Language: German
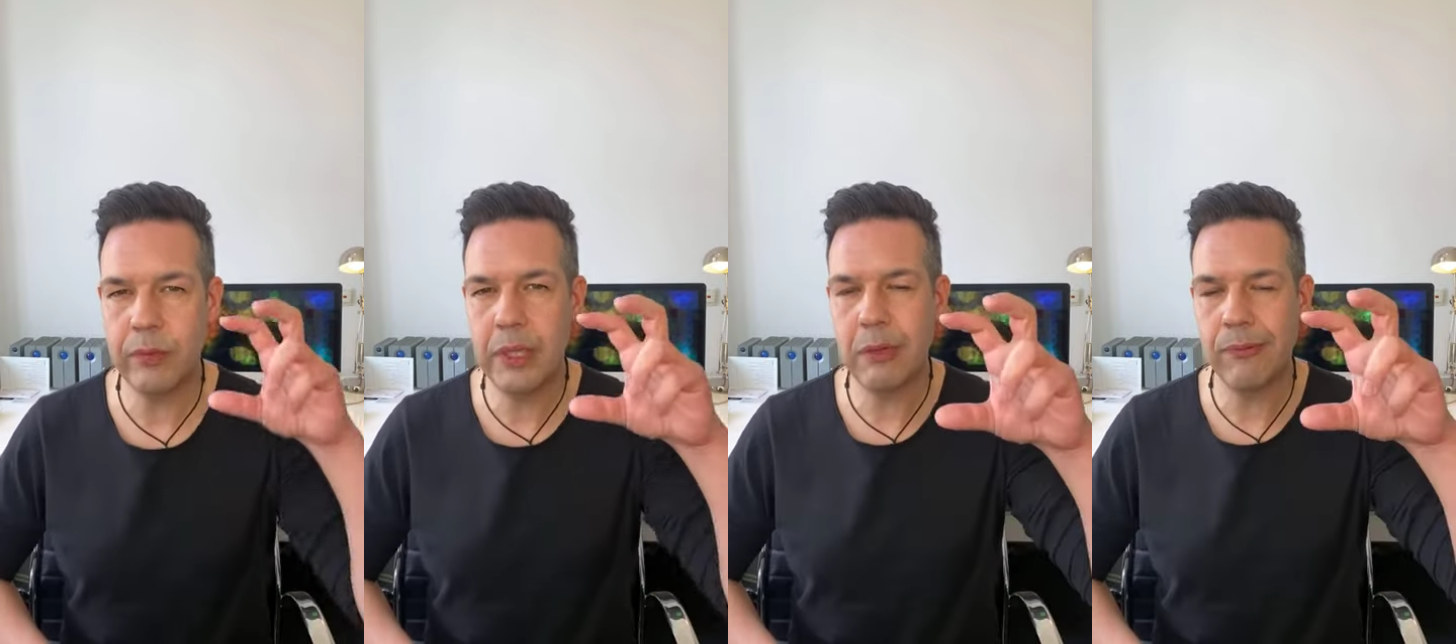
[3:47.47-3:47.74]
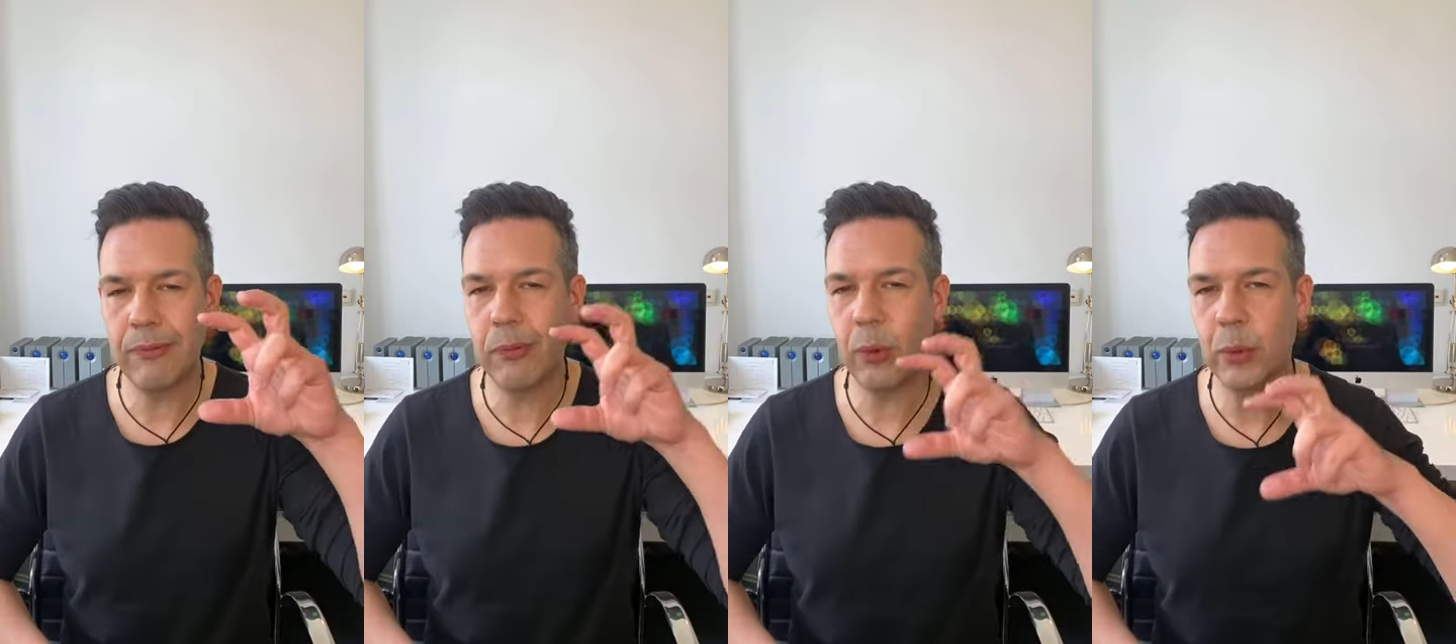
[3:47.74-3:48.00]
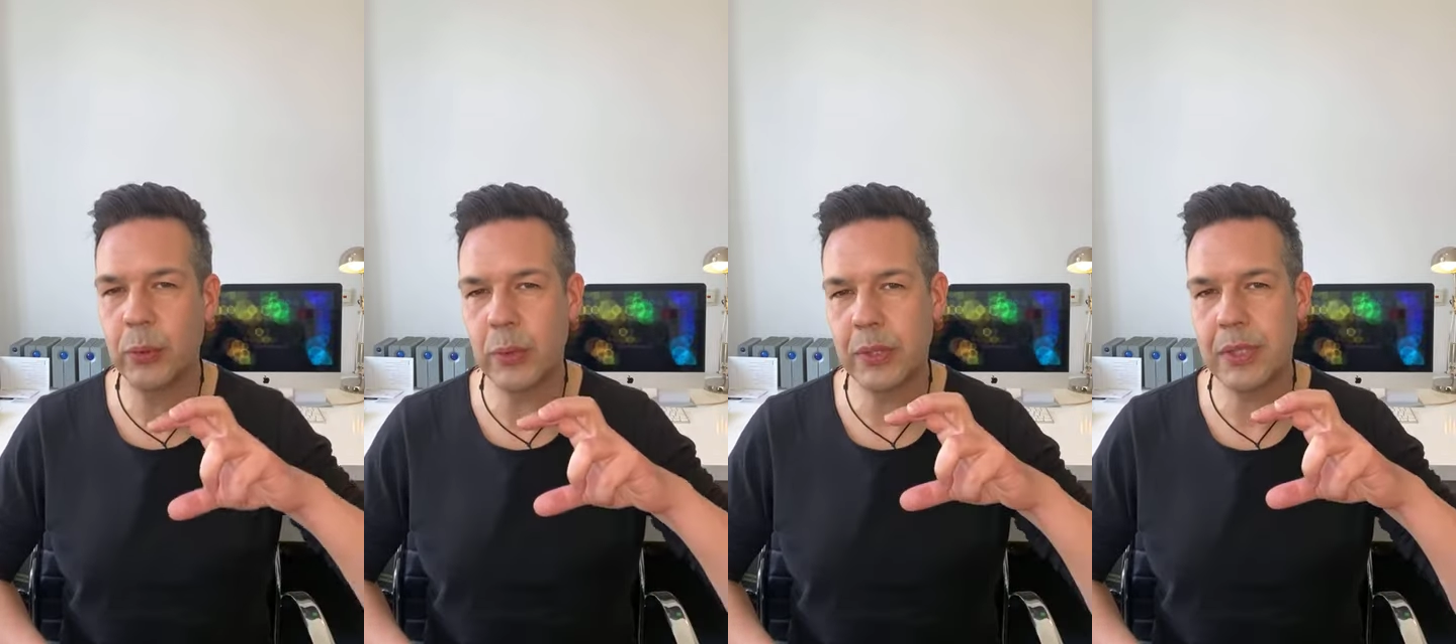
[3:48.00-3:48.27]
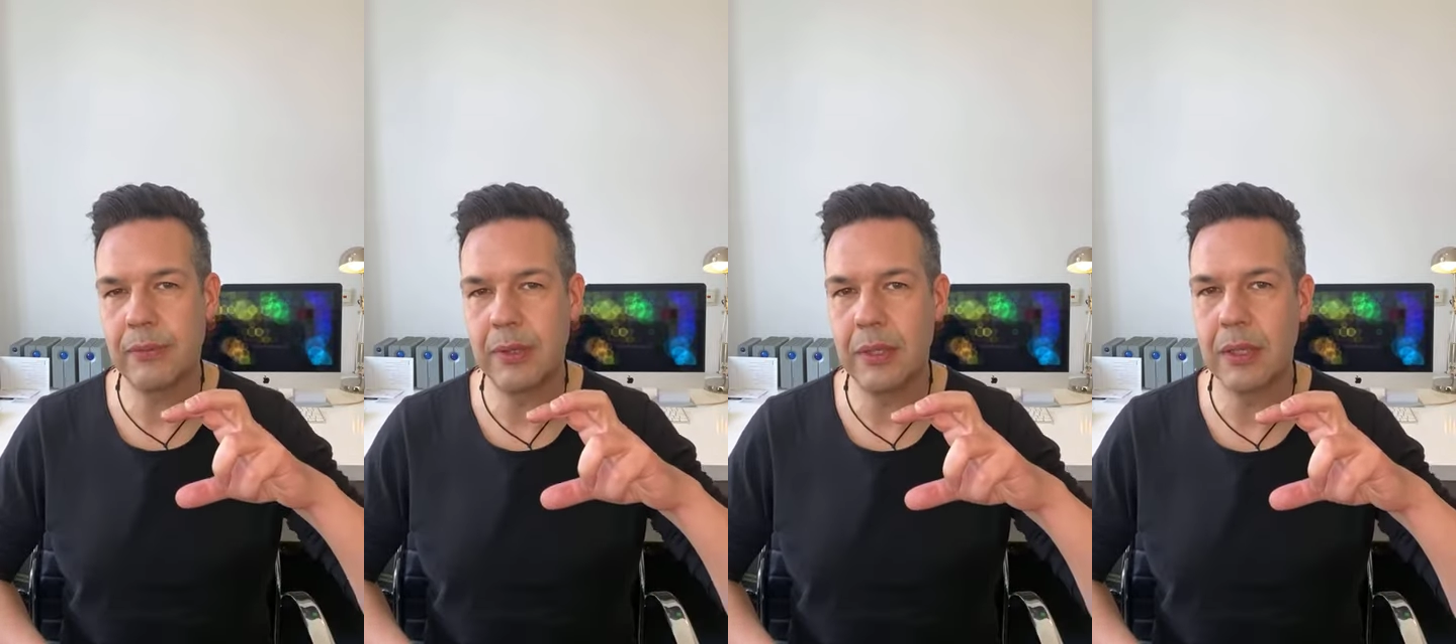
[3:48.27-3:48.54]
wie
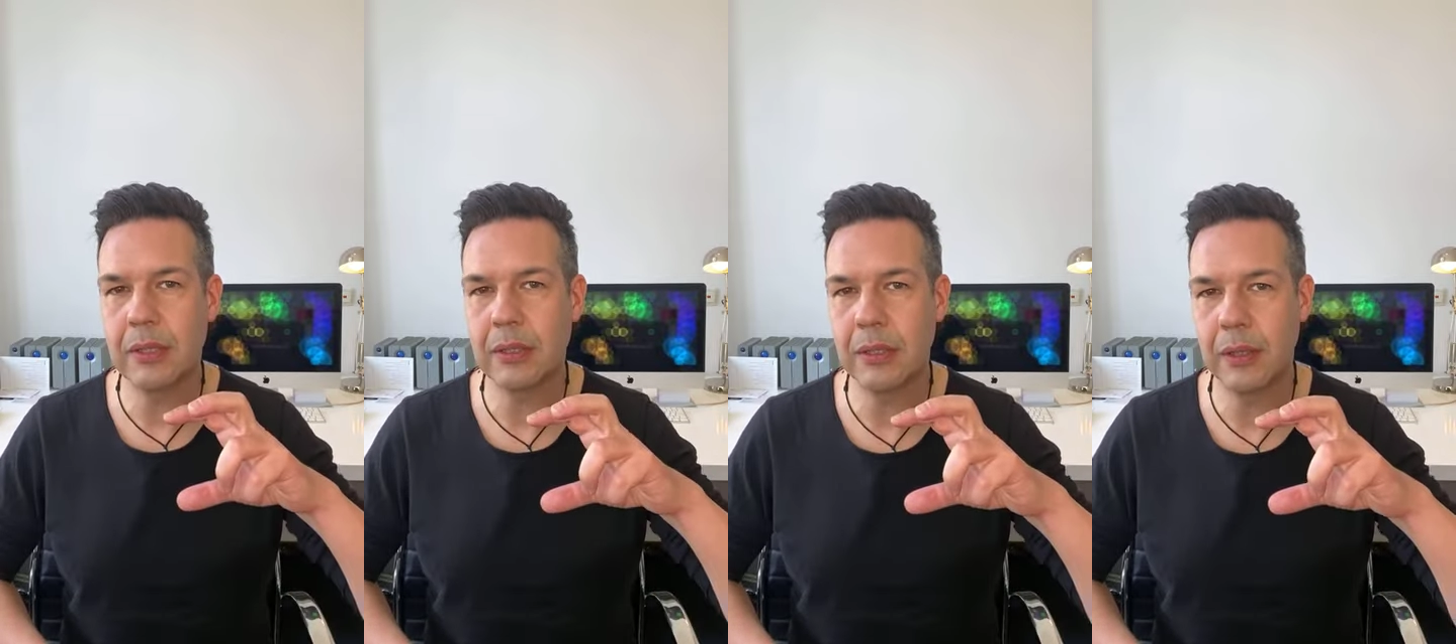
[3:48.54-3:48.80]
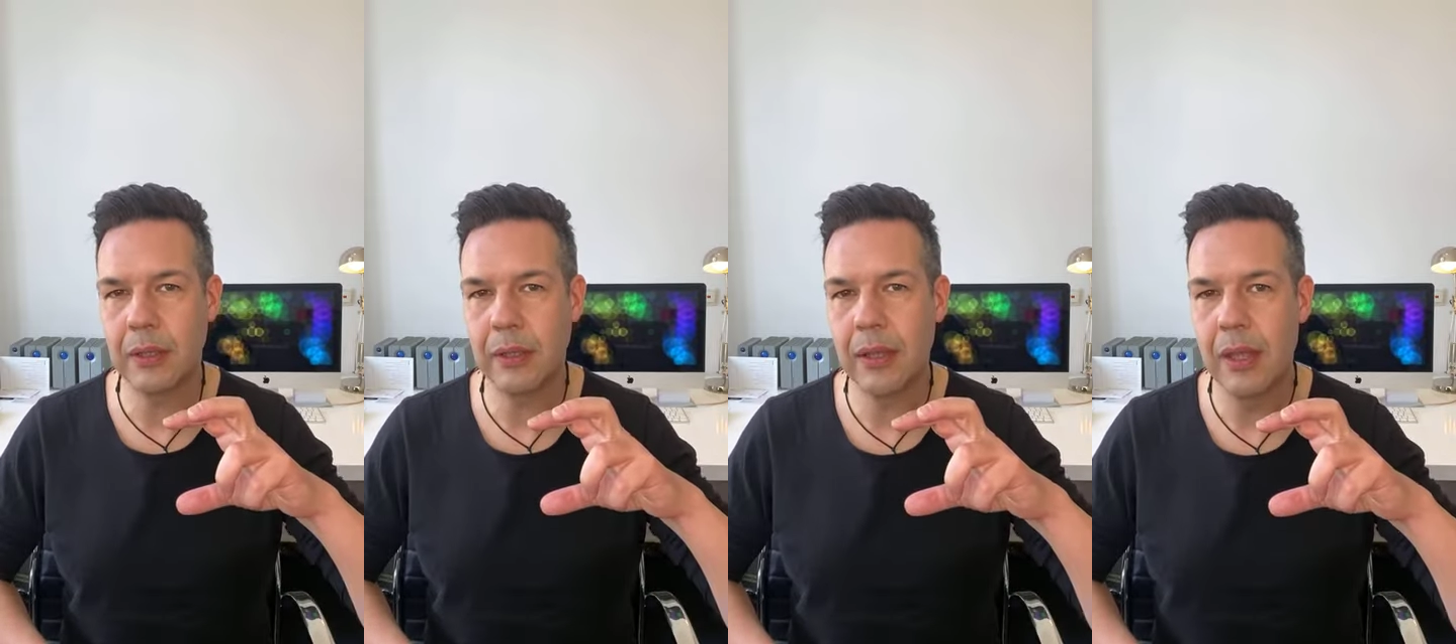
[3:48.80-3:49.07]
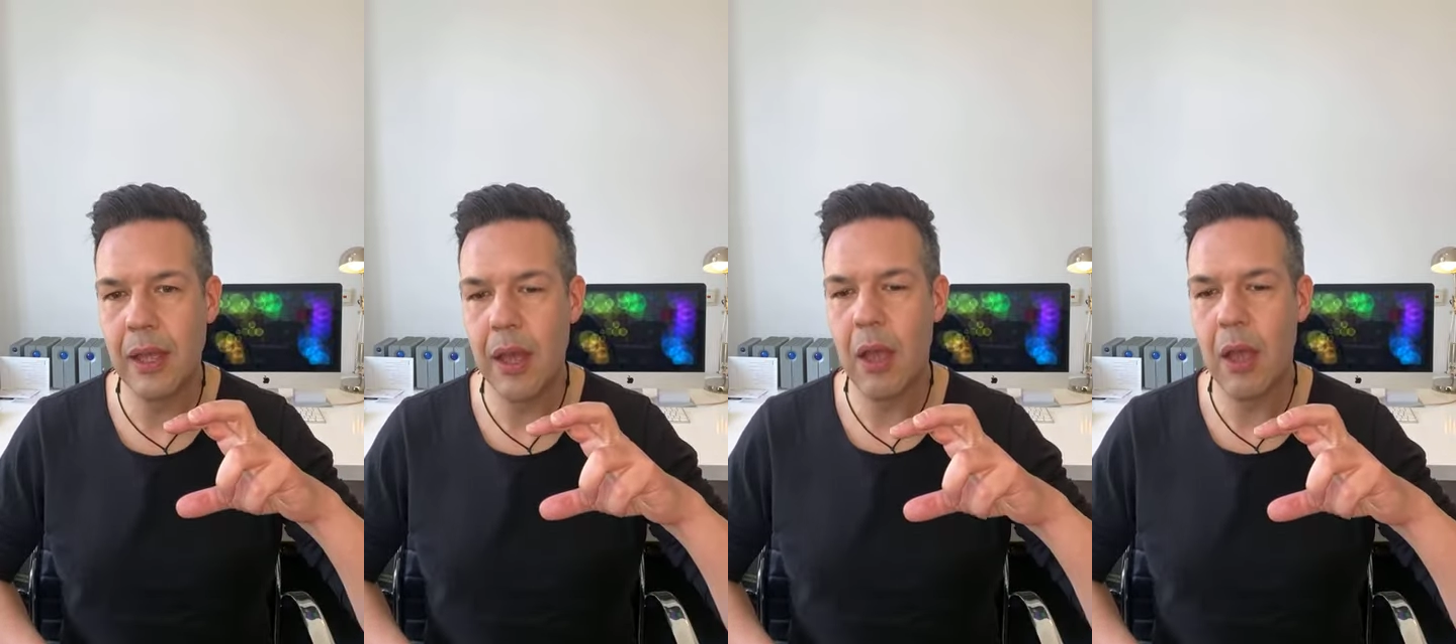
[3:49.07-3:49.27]
Fotos wirken.